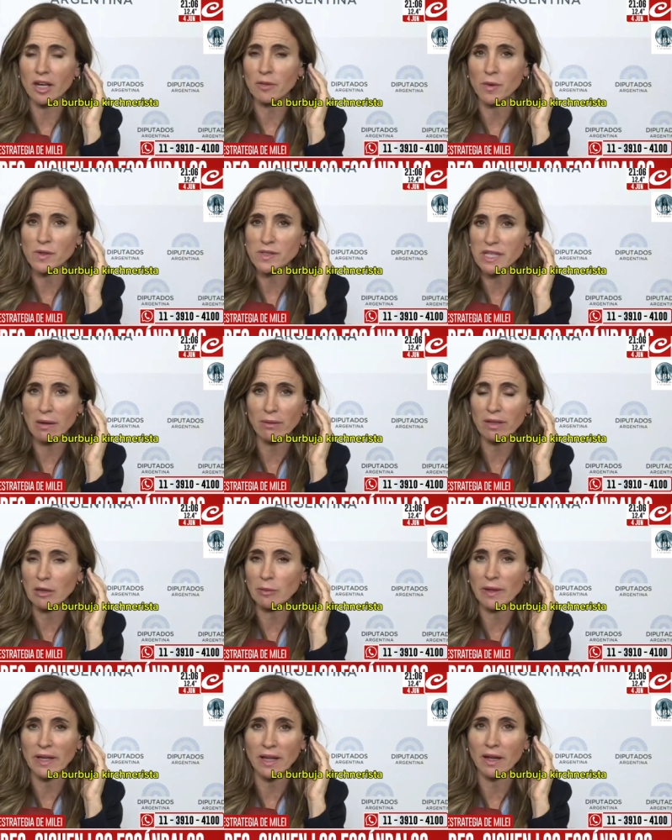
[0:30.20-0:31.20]
el responsable
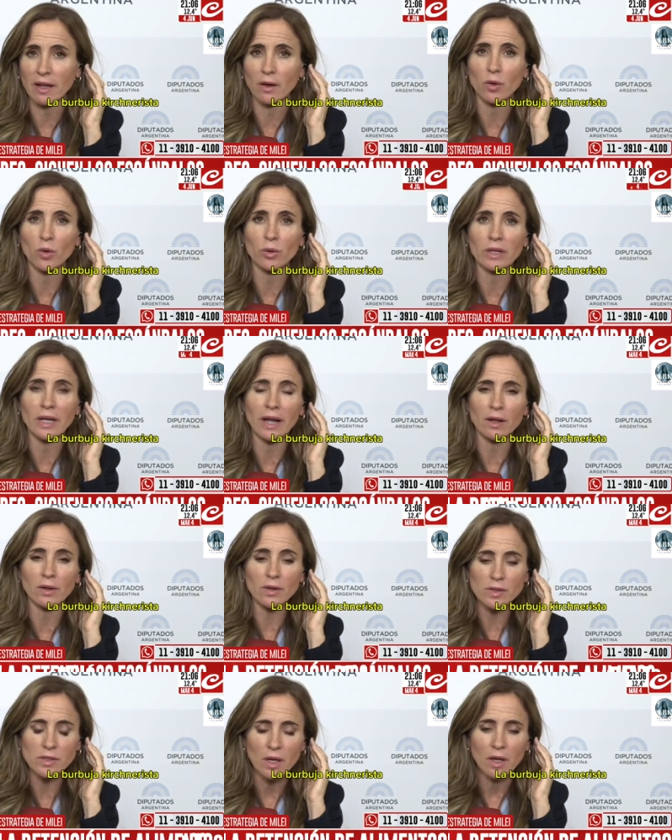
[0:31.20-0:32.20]
de explicarle a los
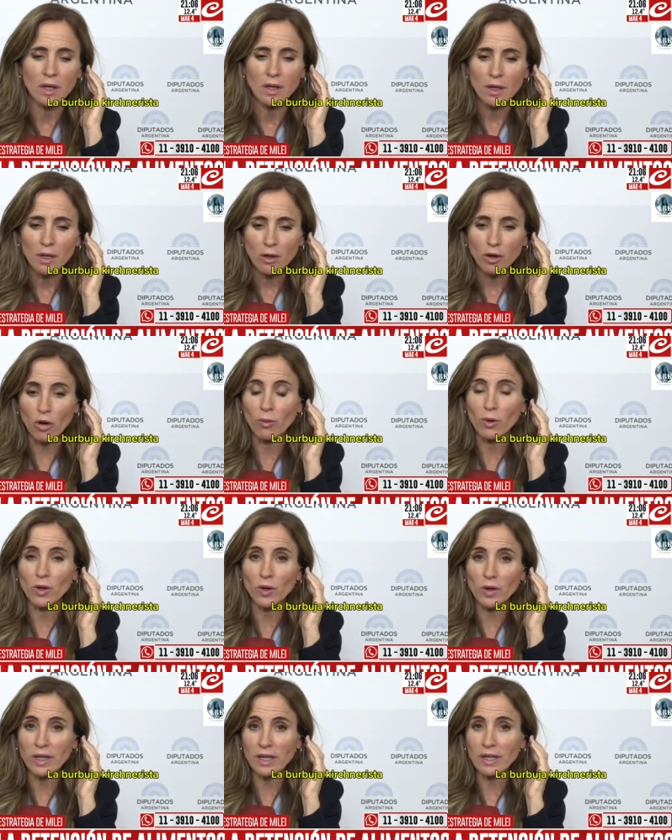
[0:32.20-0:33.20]
jubilados cómo
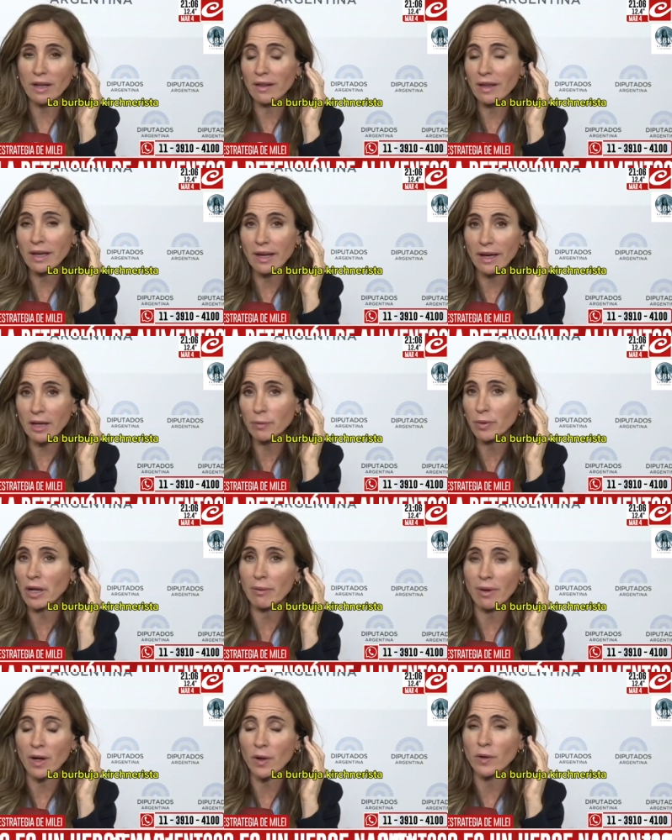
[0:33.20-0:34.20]
los quiere dejar por
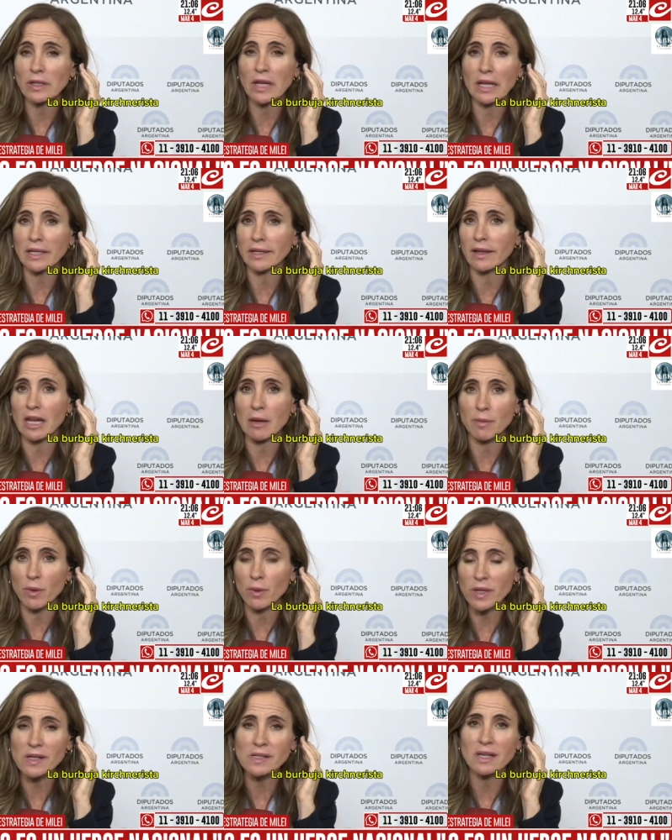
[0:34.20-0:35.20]
abajo de la línea de la
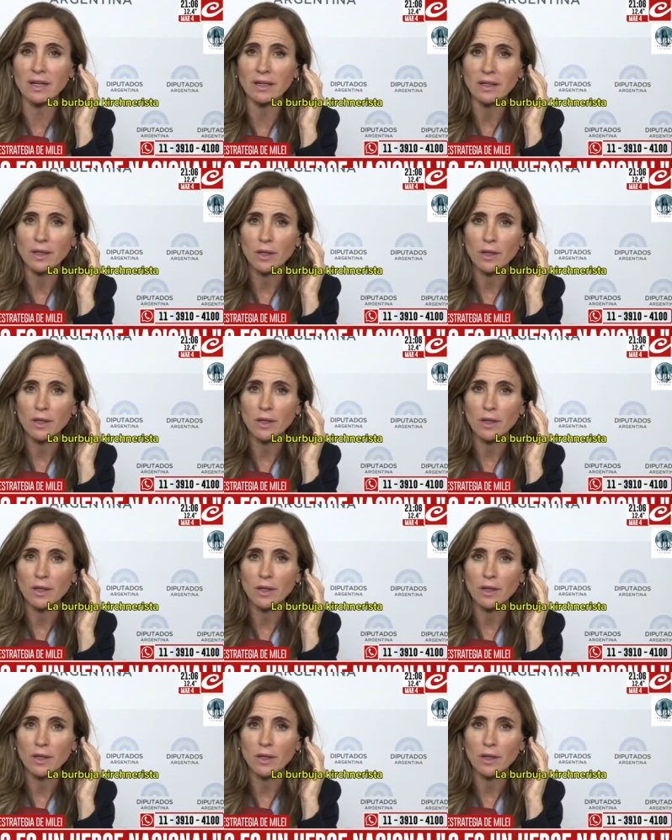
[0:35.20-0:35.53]
pobreza.